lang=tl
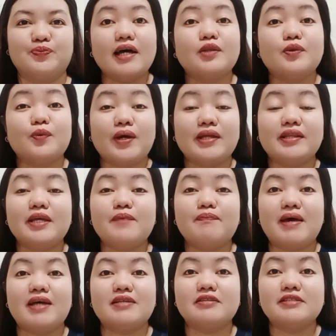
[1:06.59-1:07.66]
At 20
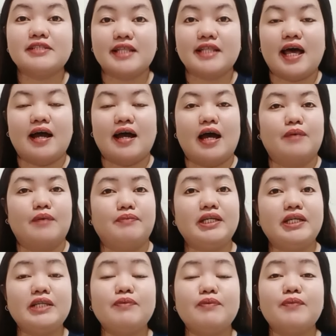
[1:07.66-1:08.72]
pesos lang ang
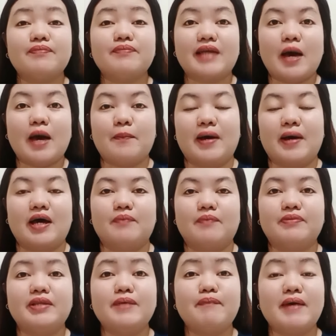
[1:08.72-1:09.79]
minimum top-up
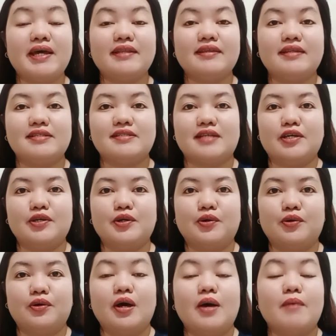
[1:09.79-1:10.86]
depende
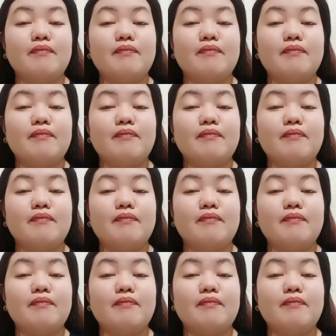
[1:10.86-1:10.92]
sa'yo.